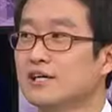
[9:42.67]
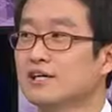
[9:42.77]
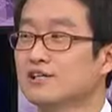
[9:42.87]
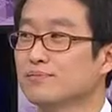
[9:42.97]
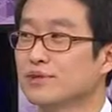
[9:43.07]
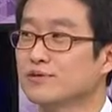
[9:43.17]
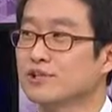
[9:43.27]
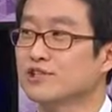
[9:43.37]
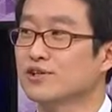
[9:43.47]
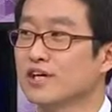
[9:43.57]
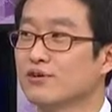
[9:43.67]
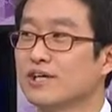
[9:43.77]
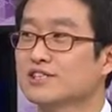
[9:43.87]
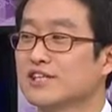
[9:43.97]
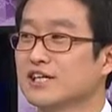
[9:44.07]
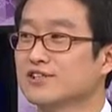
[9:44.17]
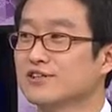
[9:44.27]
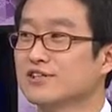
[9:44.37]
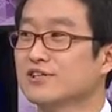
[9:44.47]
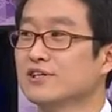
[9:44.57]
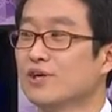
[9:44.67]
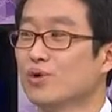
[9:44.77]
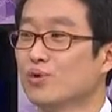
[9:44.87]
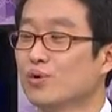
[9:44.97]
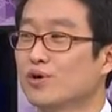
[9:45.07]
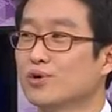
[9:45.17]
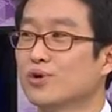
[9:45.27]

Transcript: 특별히 우리 청계광장에서는 5월